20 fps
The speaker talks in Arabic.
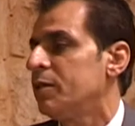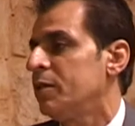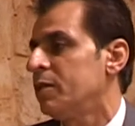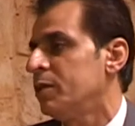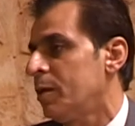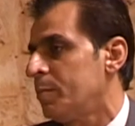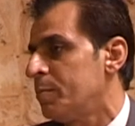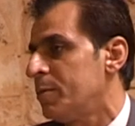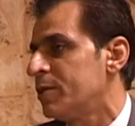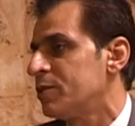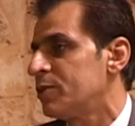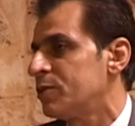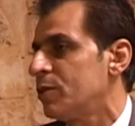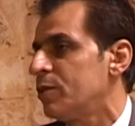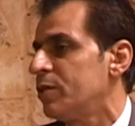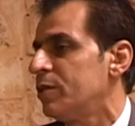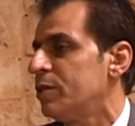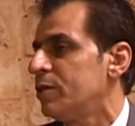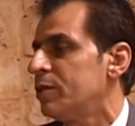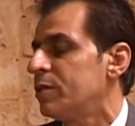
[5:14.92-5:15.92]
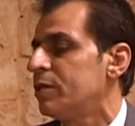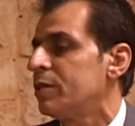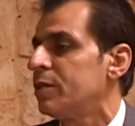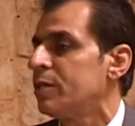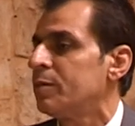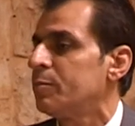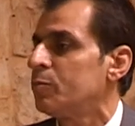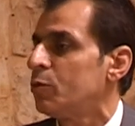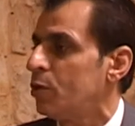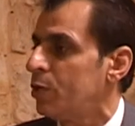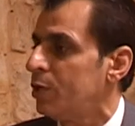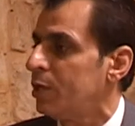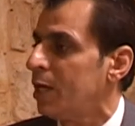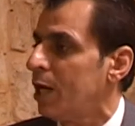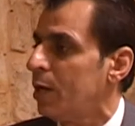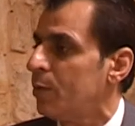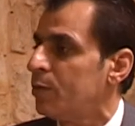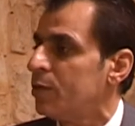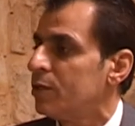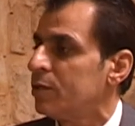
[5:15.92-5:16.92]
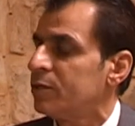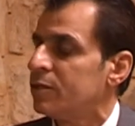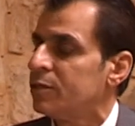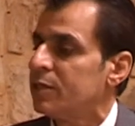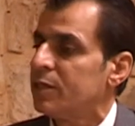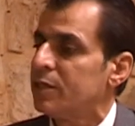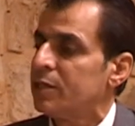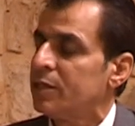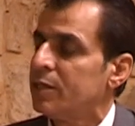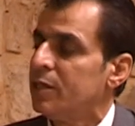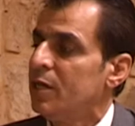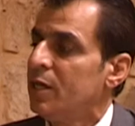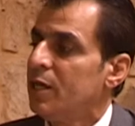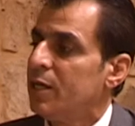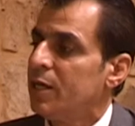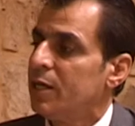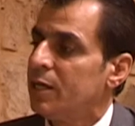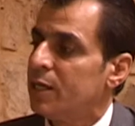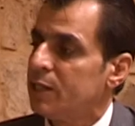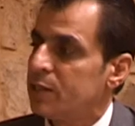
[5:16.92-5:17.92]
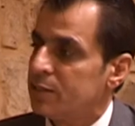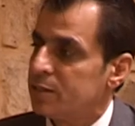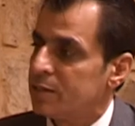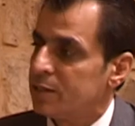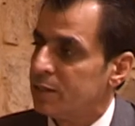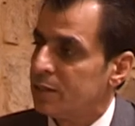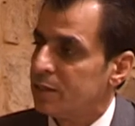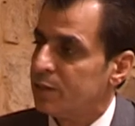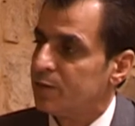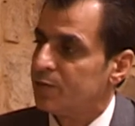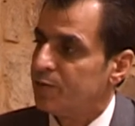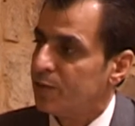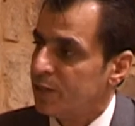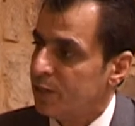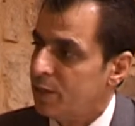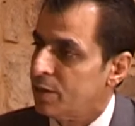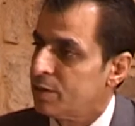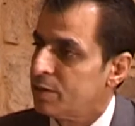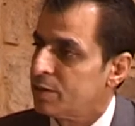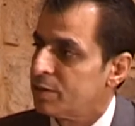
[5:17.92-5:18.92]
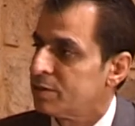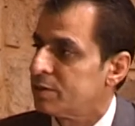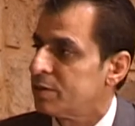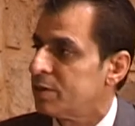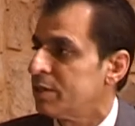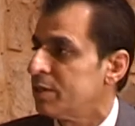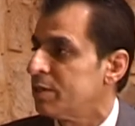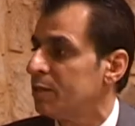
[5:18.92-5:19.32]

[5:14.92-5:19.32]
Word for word: يعني عباس ظاهر مخيل عوض الياس فرحات